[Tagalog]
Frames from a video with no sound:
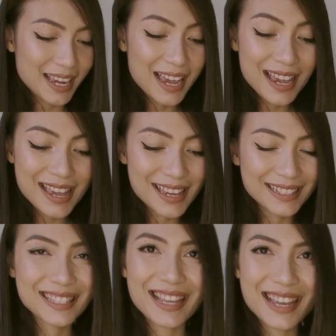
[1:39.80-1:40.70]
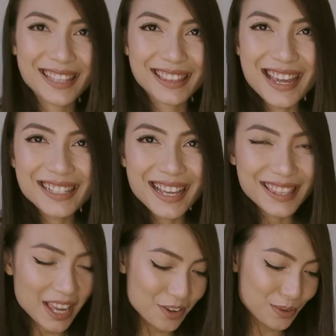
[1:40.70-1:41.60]
Nakaka-excite.
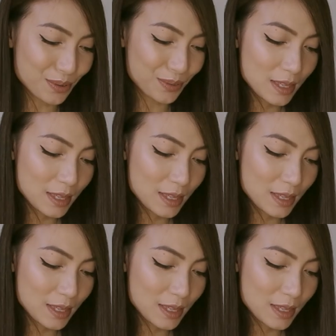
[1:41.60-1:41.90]
Na-excite ako.